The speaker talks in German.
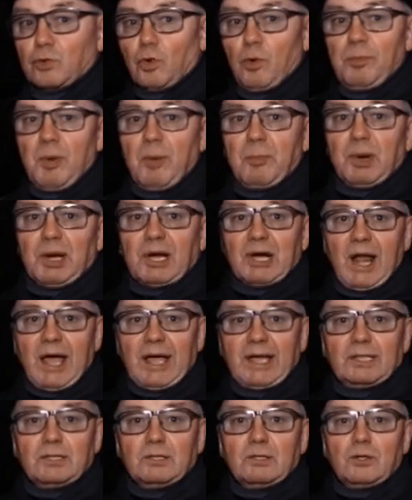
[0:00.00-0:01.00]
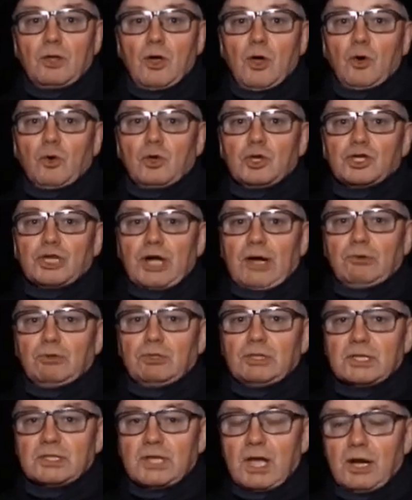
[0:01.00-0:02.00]
Truppe begleiten und
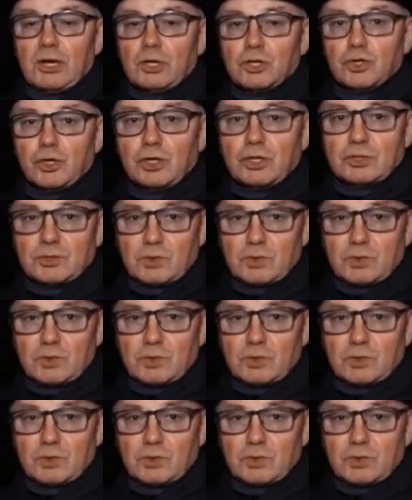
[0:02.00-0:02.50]
schauen, dass alle schön